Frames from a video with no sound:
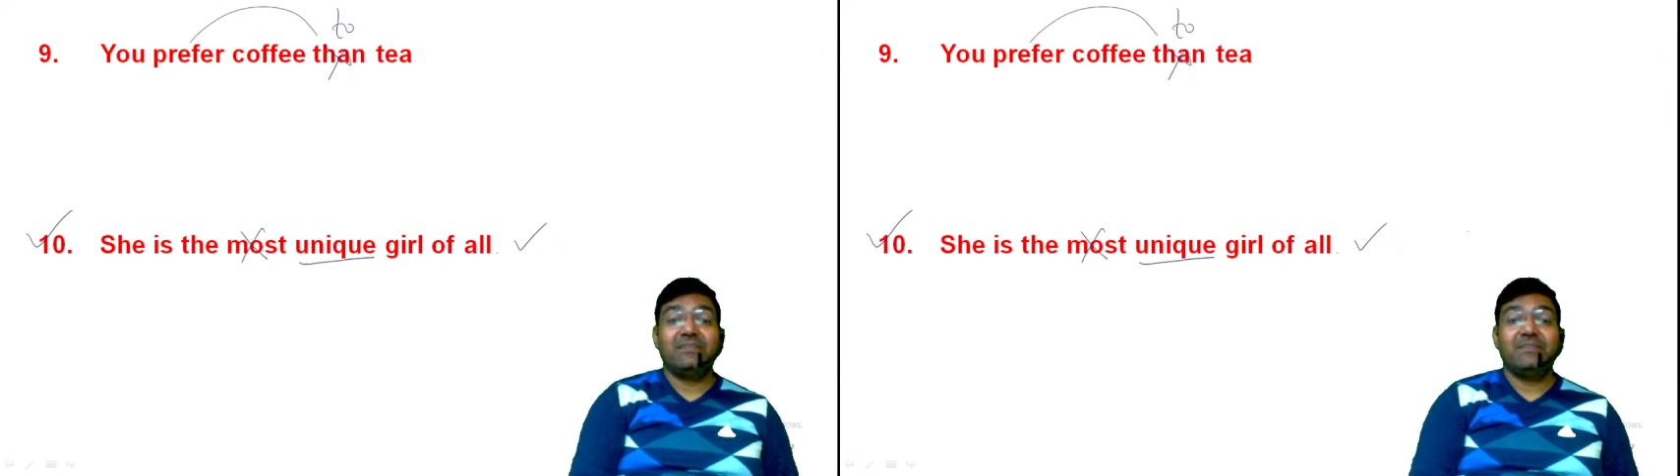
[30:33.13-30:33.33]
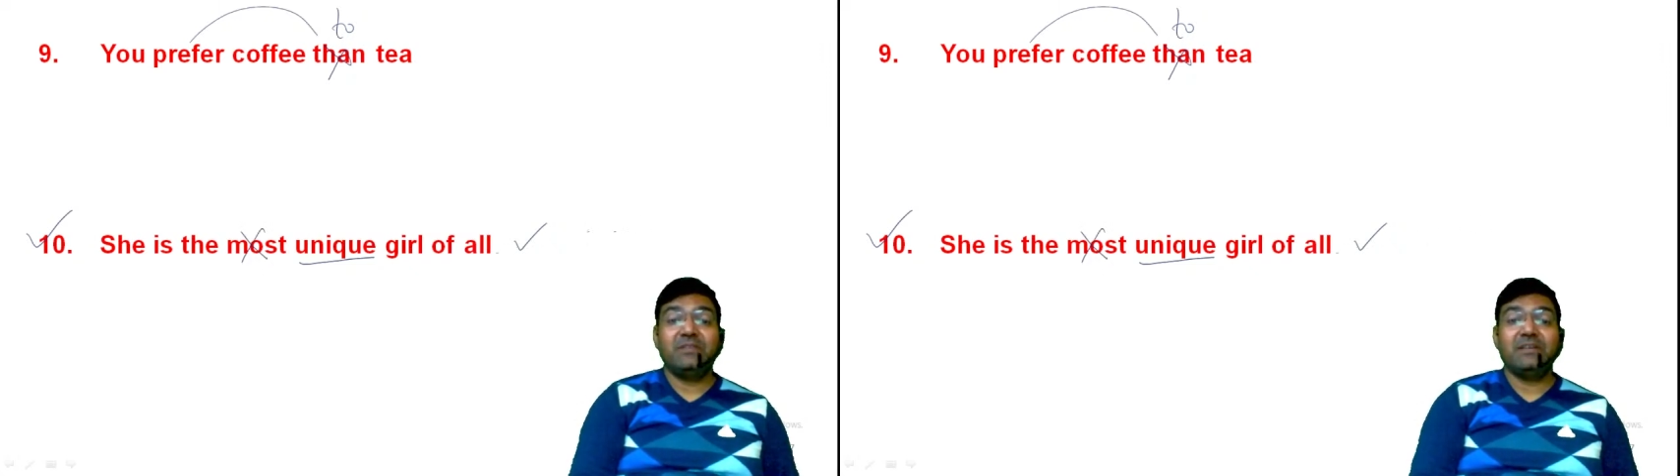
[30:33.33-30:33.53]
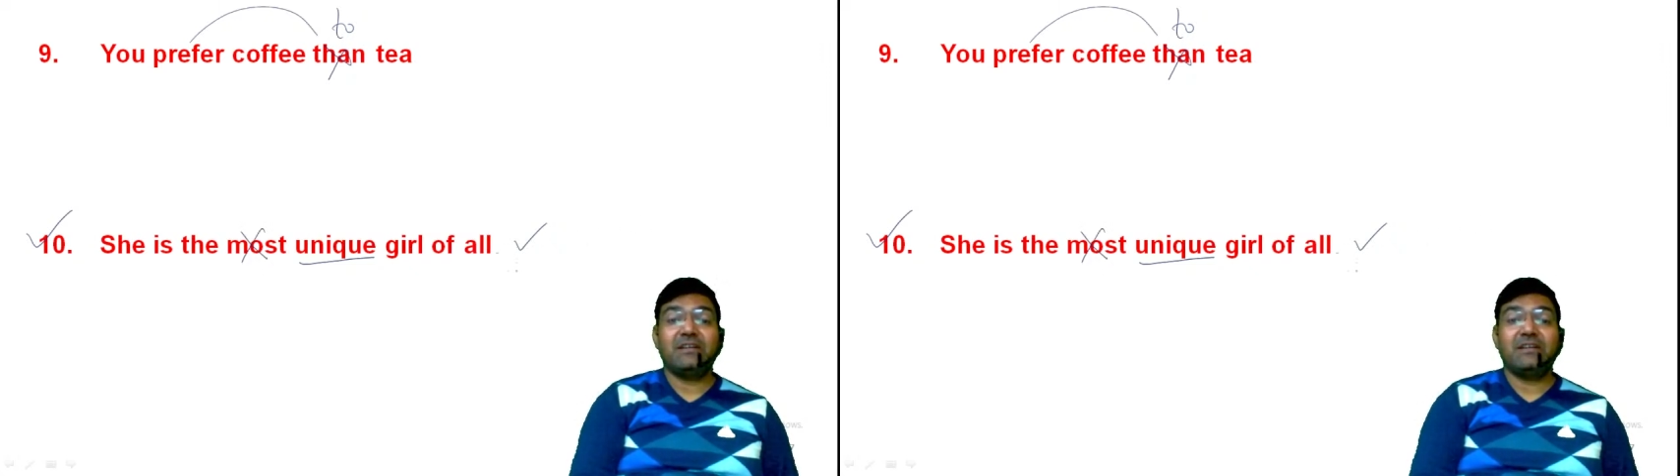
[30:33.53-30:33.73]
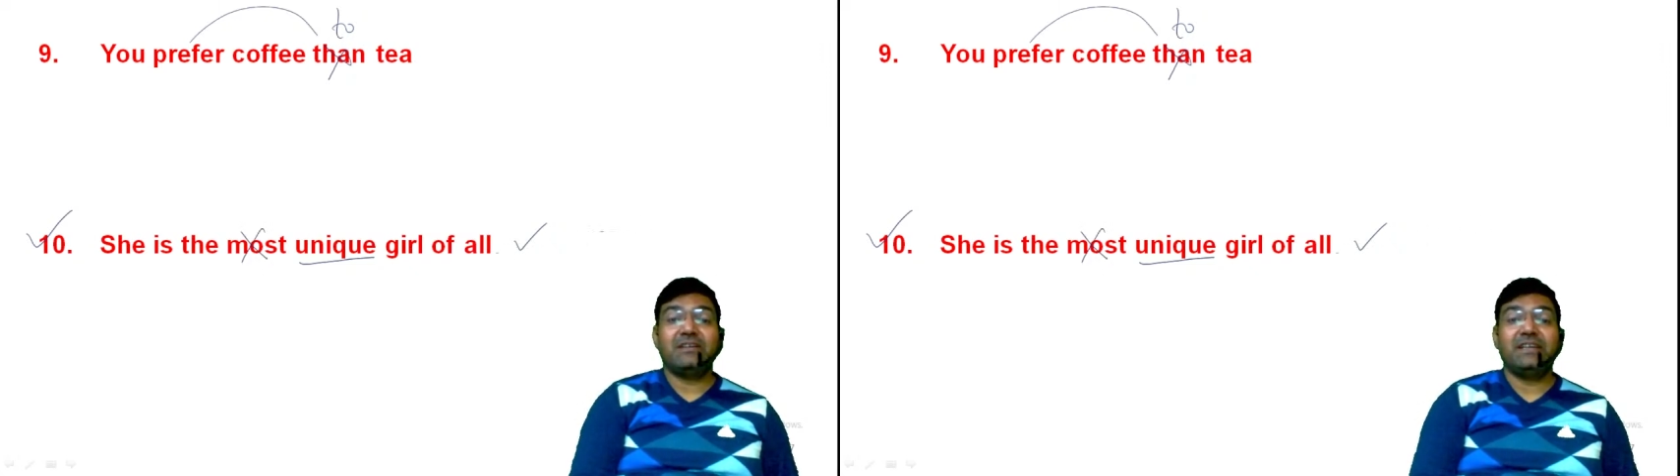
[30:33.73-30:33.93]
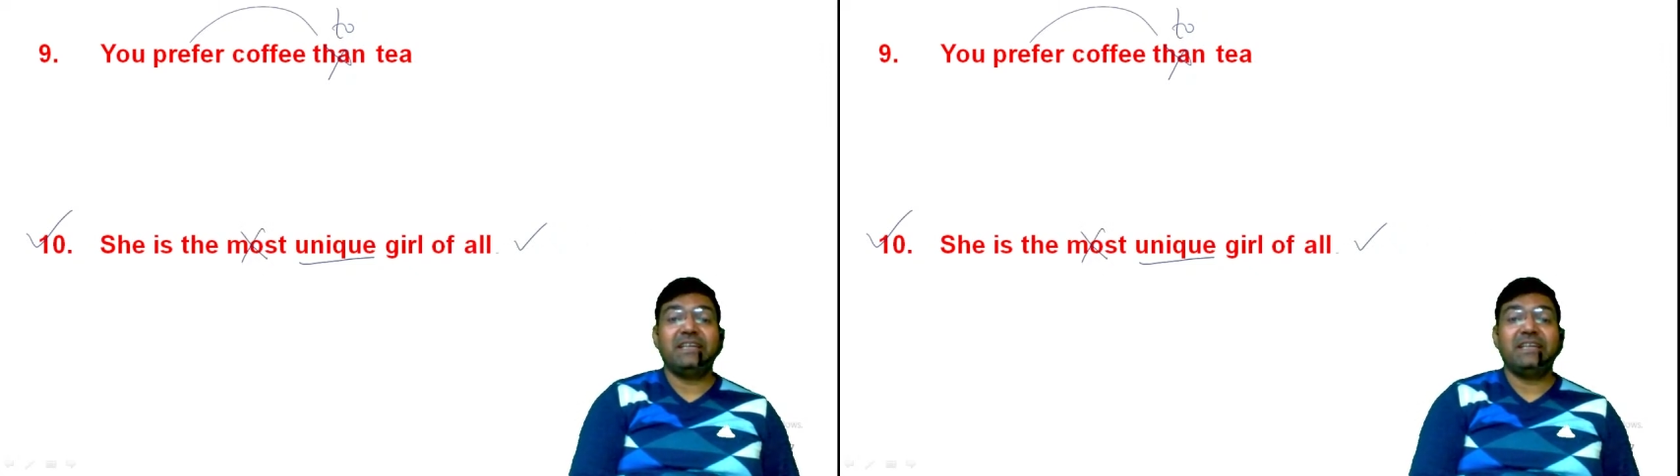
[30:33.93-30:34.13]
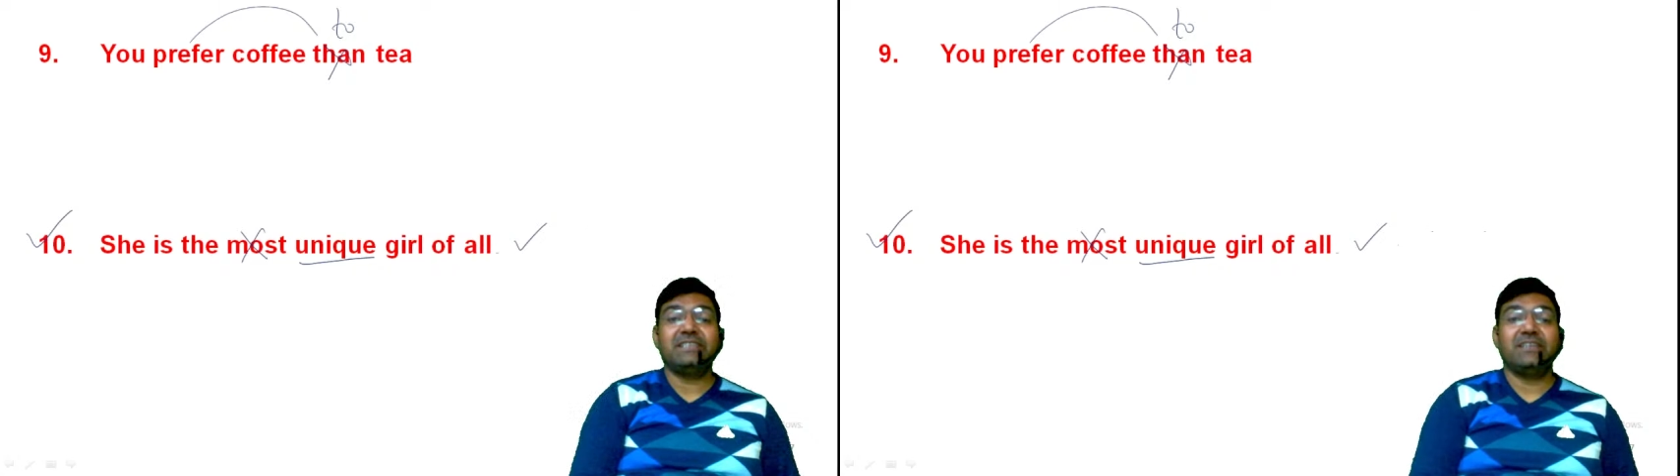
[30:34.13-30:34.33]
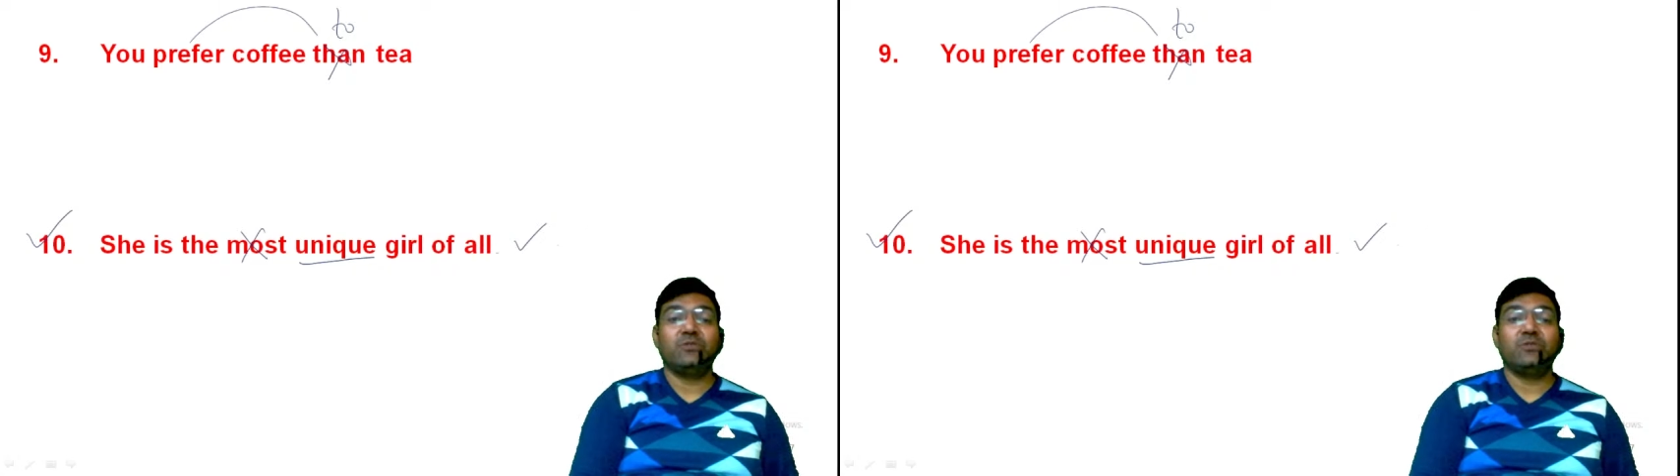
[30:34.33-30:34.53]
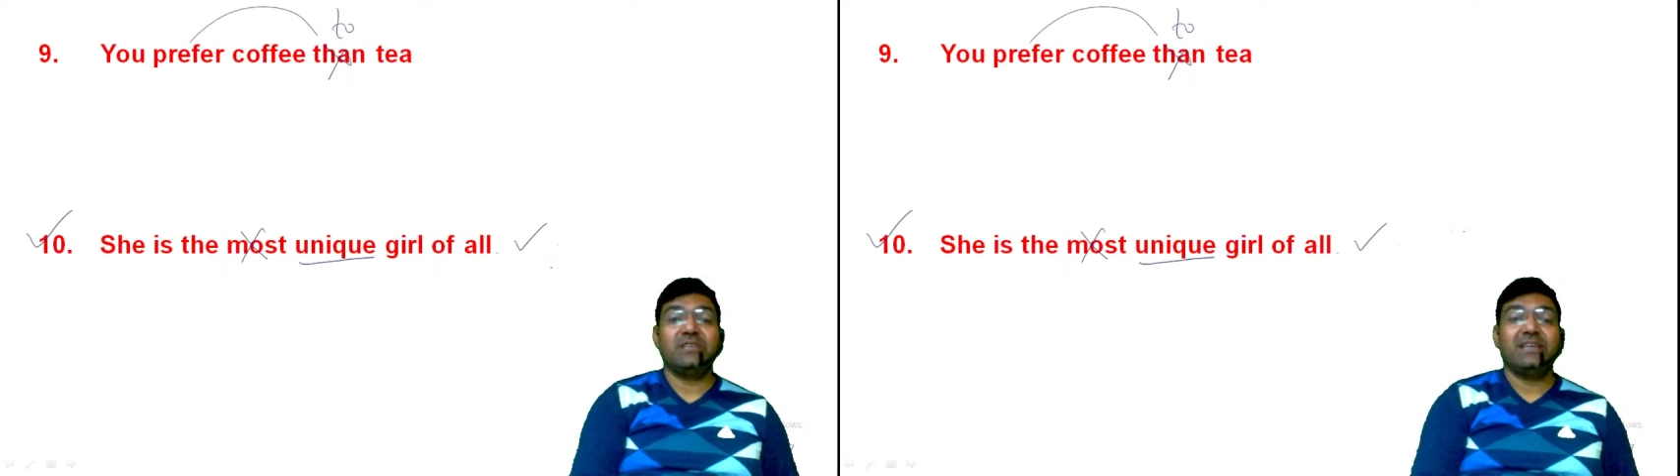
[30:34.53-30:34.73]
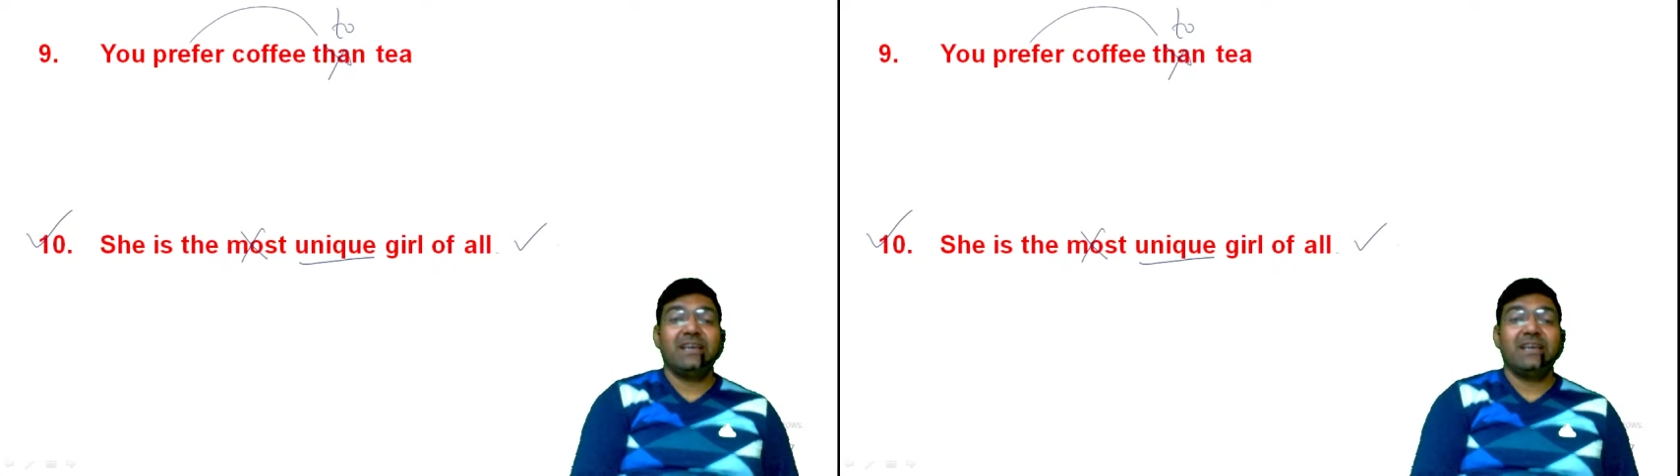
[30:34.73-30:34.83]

मतलब इनकी डिग्रीज नहीं होती